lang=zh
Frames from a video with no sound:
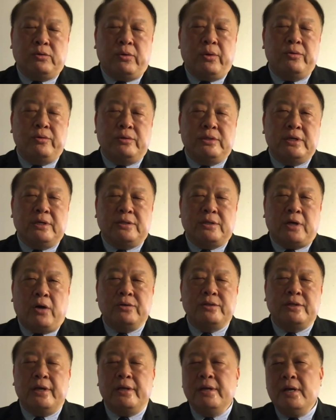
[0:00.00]
对于这个
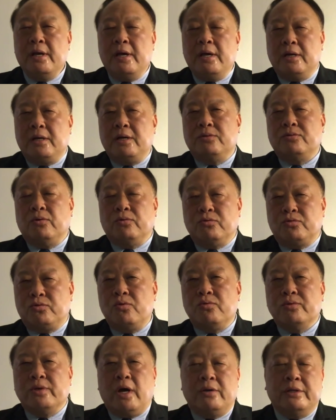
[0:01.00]
朝鲜各种
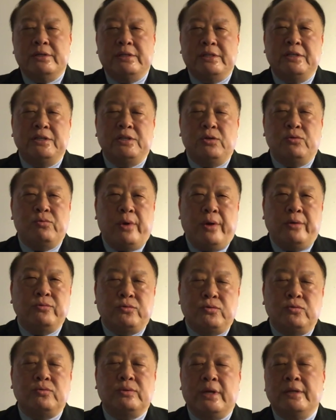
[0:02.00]
重要的经济援
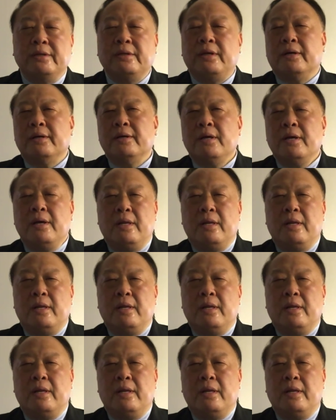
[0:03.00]
助等等，